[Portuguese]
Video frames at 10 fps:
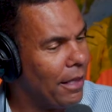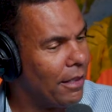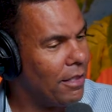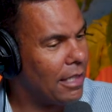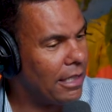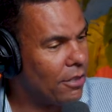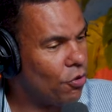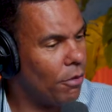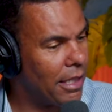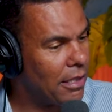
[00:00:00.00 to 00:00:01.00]
que Isaías
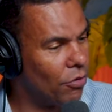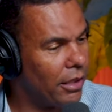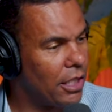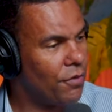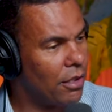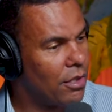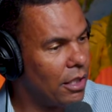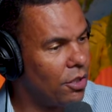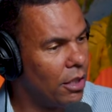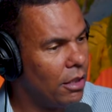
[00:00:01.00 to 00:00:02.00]
começa o texto falando o
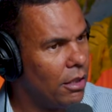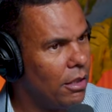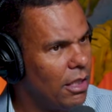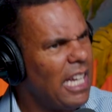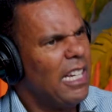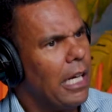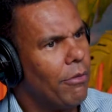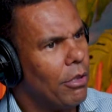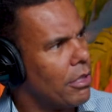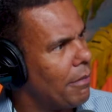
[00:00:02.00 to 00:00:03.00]
seguinte: quem creu
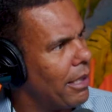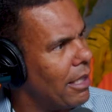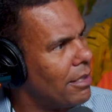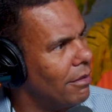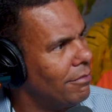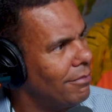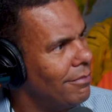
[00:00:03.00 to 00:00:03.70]
em nossa pregação?